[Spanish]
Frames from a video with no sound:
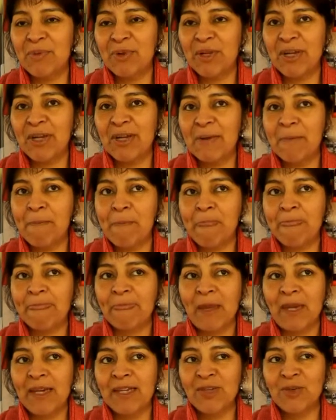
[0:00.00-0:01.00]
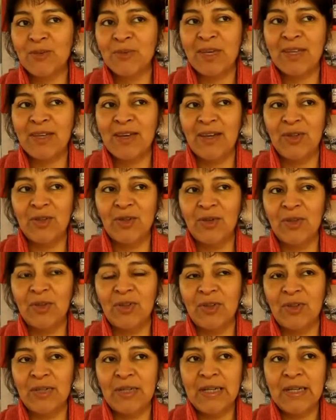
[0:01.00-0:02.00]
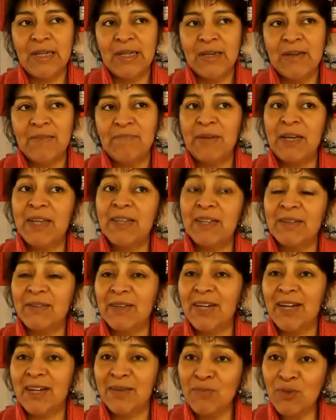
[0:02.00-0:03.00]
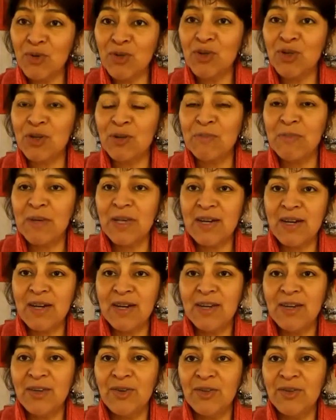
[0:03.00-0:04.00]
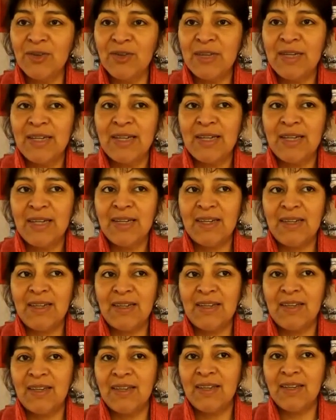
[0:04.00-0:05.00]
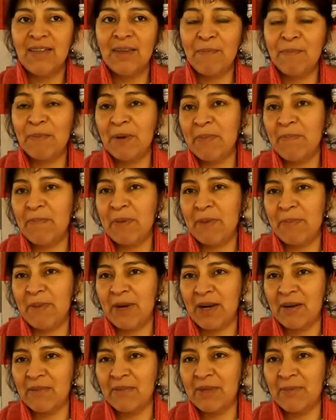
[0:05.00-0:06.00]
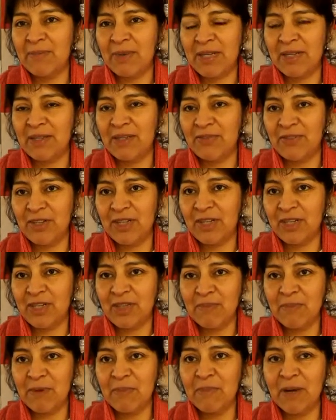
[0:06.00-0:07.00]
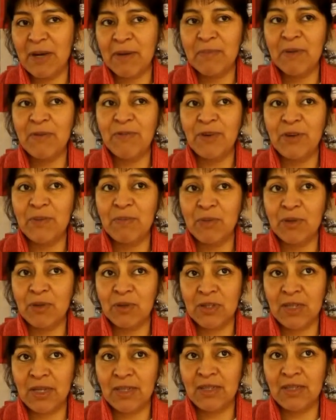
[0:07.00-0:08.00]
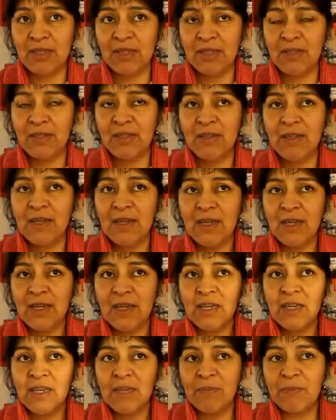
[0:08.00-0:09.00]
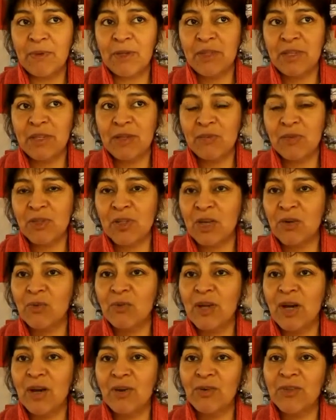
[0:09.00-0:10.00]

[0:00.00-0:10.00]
porque eso me ha dado para trabajar mucho en verano, eh, después prepararme para esta feria, que también para mí fue importante, y después tenemos algunas